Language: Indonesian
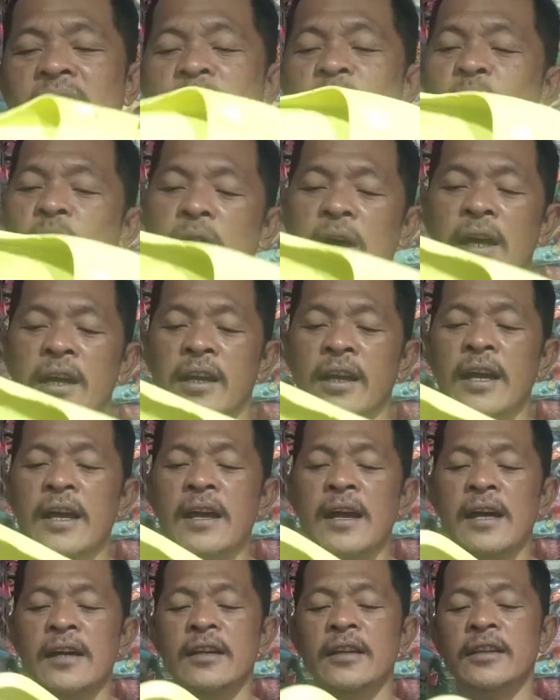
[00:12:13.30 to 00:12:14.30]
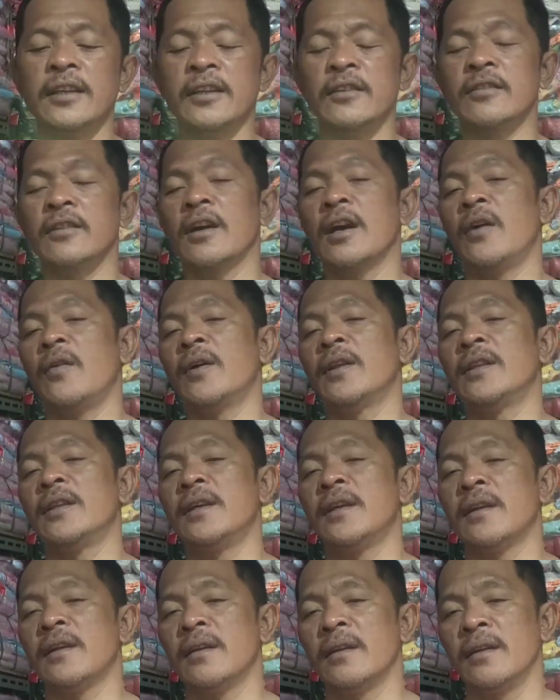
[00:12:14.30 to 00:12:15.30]
Untuk harga Anda tidak usah
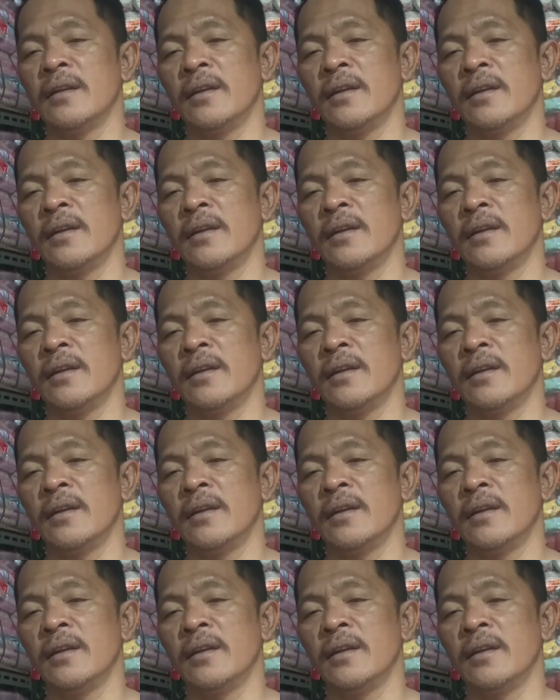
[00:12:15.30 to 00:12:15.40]
khawatir